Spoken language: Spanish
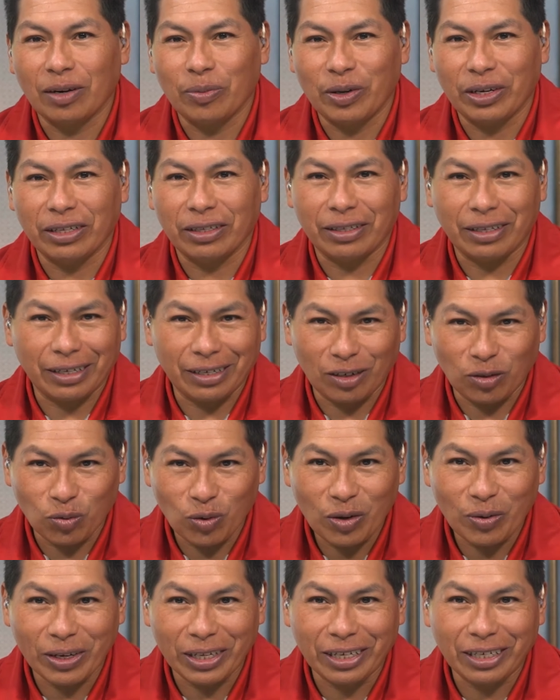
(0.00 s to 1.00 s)
al
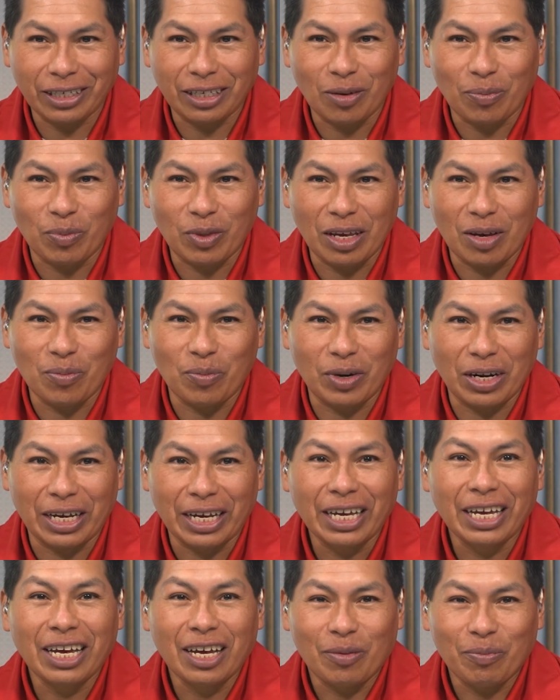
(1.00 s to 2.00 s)
29 de septiembre.
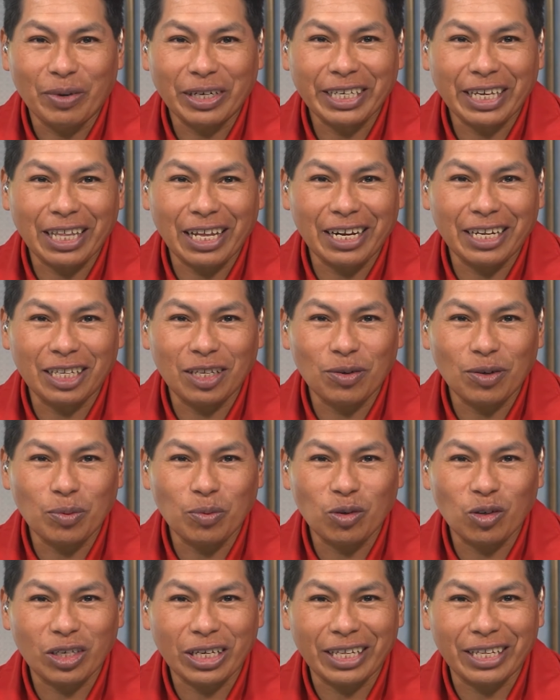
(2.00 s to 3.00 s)
Más adelante
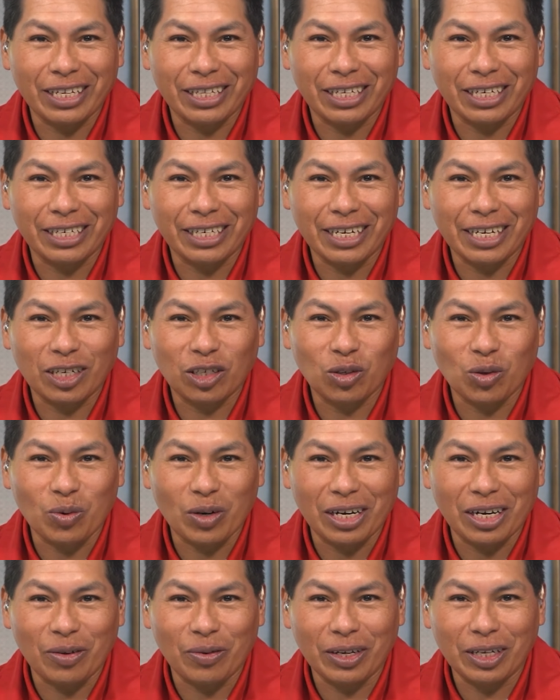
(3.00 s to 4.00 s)
vamos a detallar
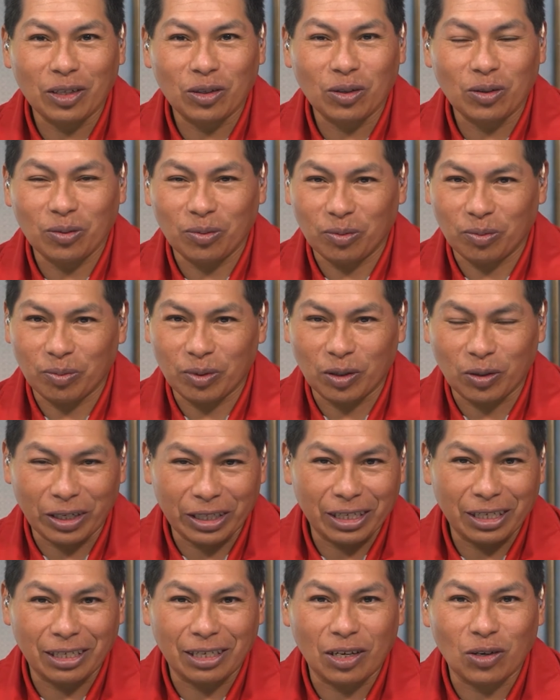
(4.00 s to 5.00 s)
sobre el evento, pero
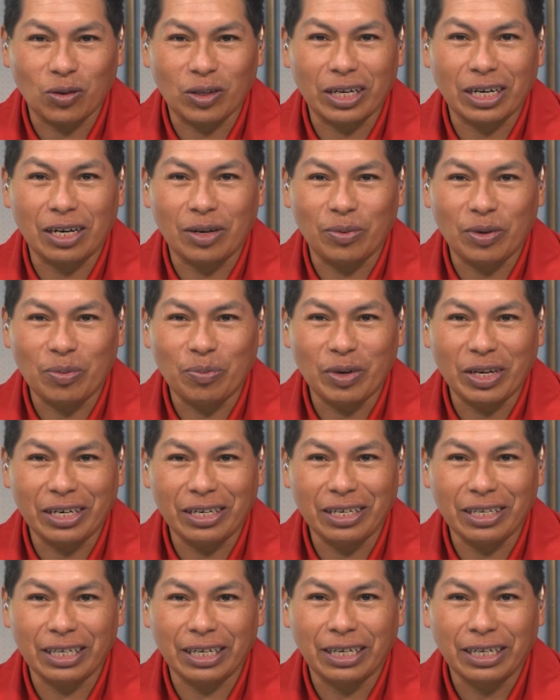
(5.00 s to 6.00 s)
antes quiero dar la
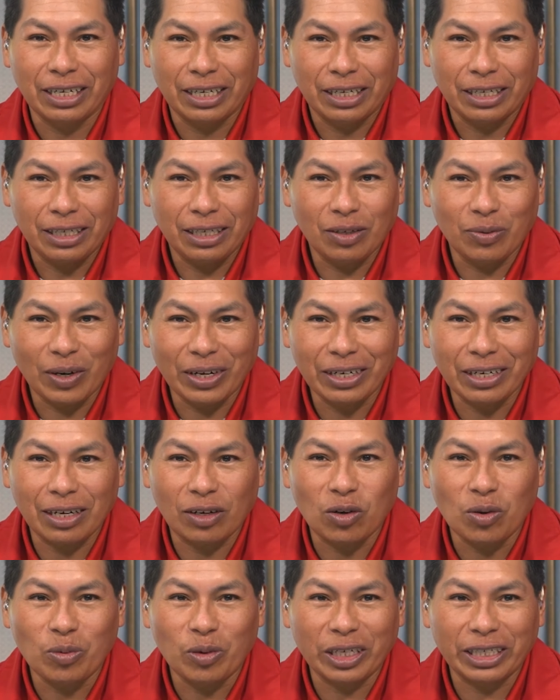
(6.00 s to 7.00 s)
bienvenida. Ivani,
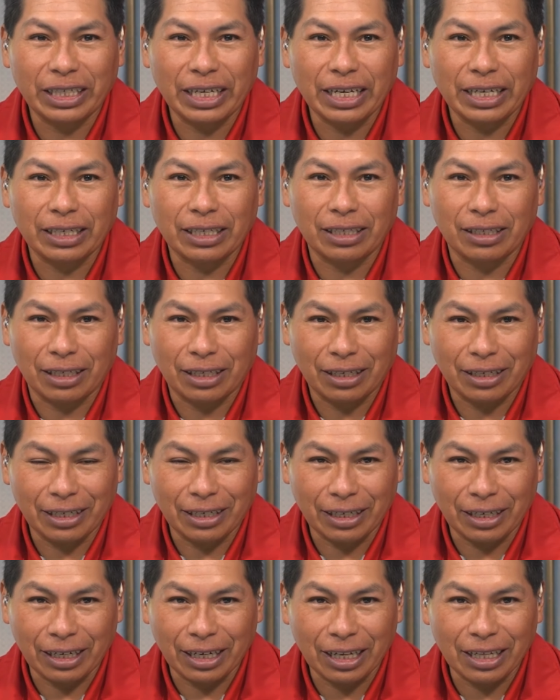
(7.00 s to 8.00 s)
¿cómo estás?
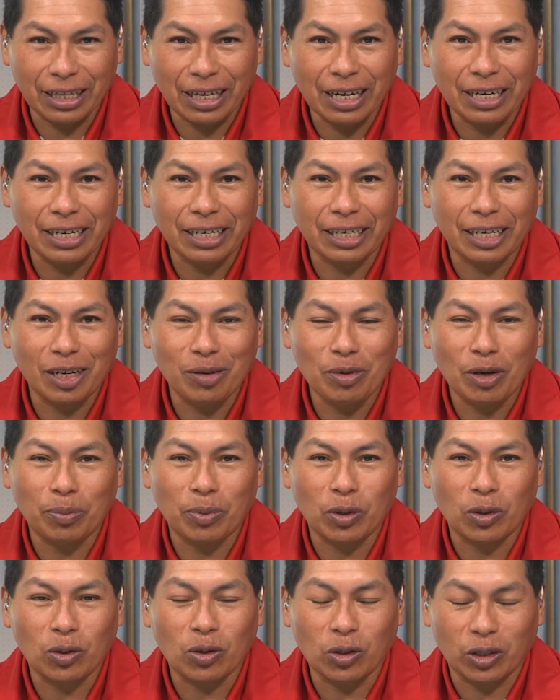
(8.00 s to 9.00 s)
Eh, ¿Qué tal el clima
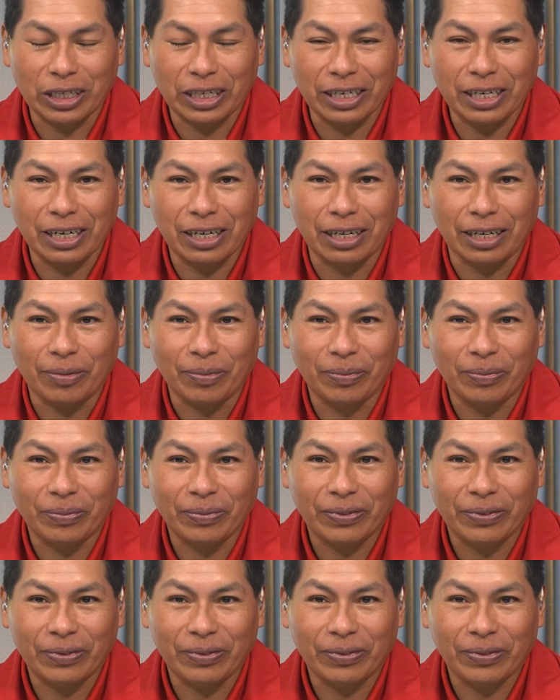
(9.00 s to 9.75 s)
por Costa Rica?